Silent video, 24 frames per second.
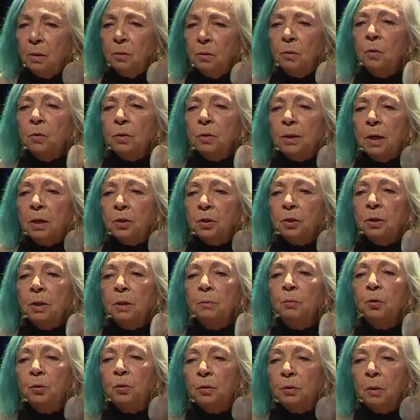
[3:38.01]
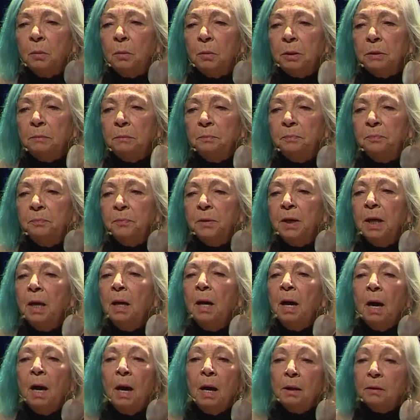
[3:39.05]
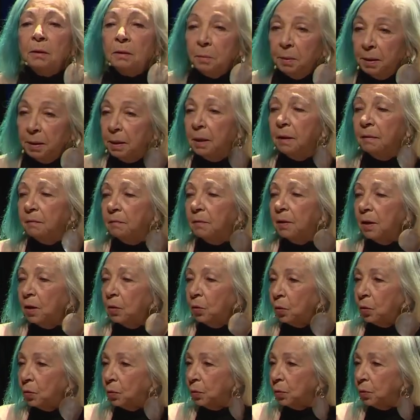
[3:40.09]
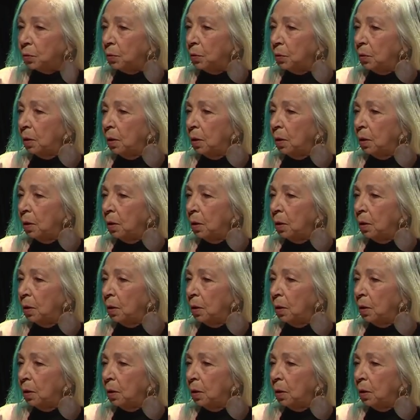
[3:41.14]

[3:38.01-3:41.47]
gözyaşlarımı tutamadım. Aldı beni evine götürdü.